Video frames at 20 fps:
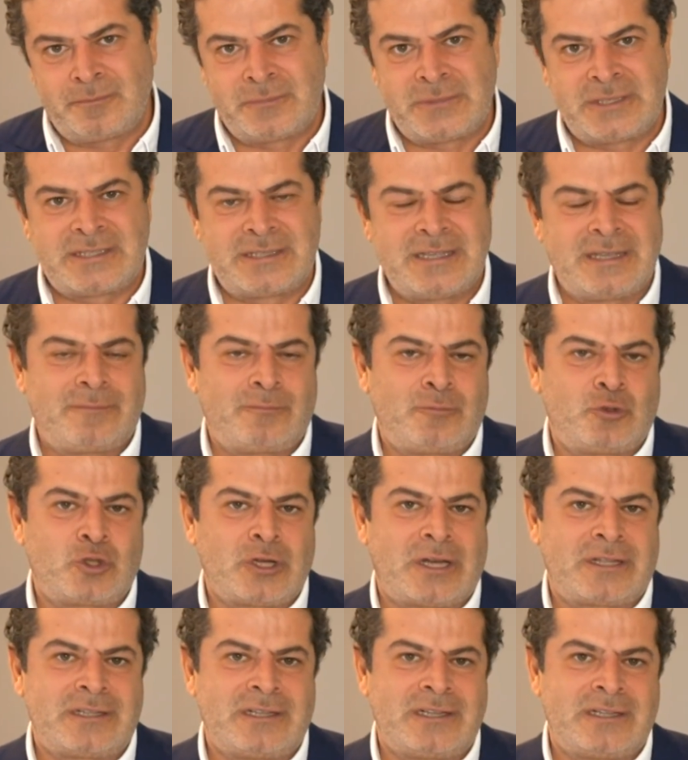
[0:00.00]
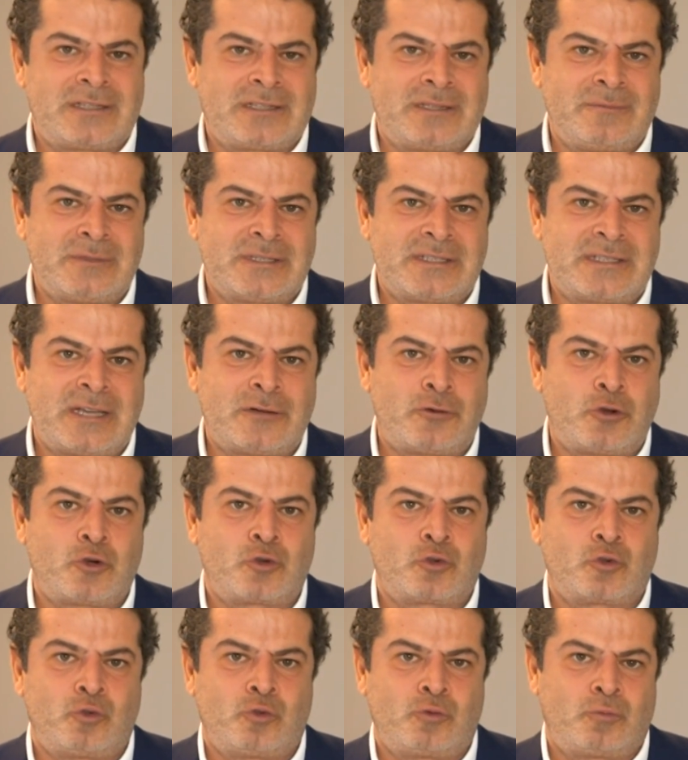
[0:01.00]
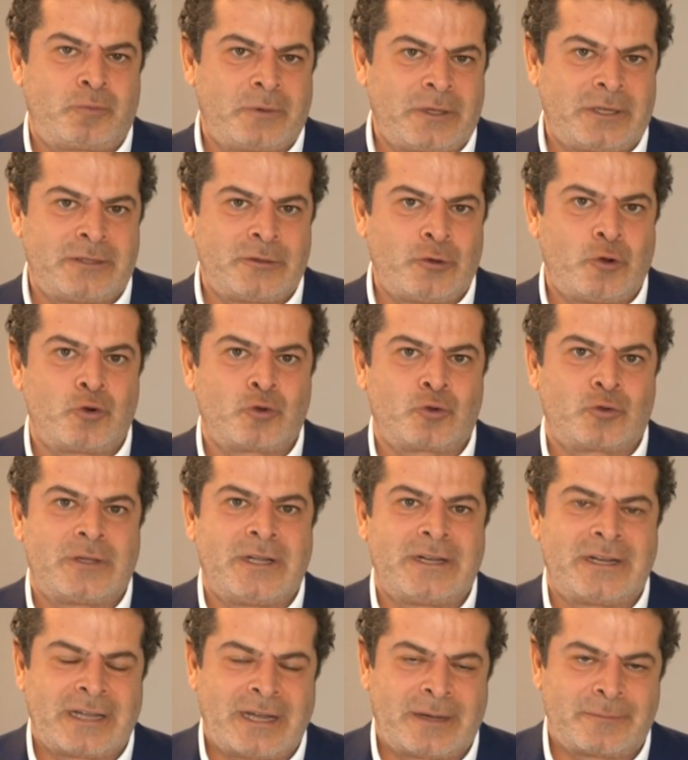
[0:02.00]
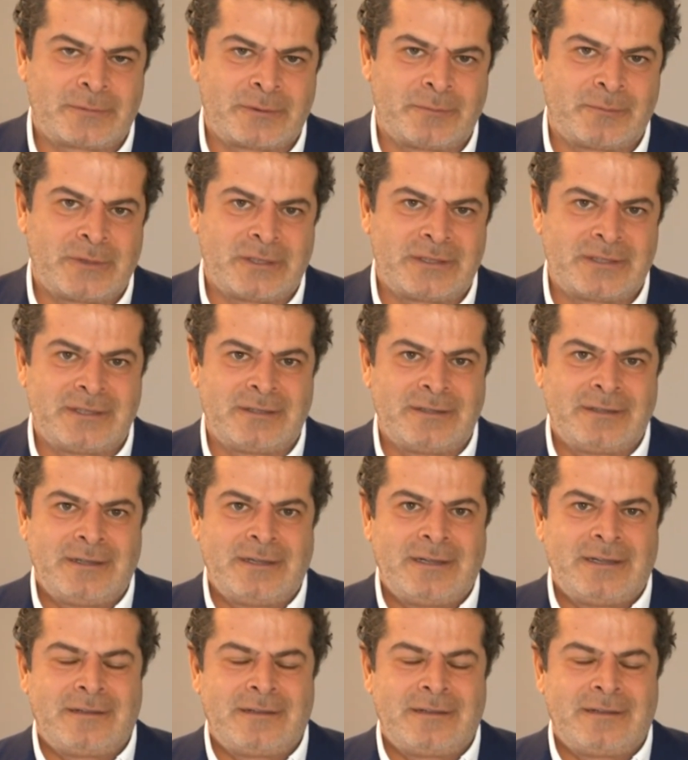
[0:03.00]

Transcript: biz de mücadele ettiğimiz terör gruplarına, örgütlerine yaptım dedi.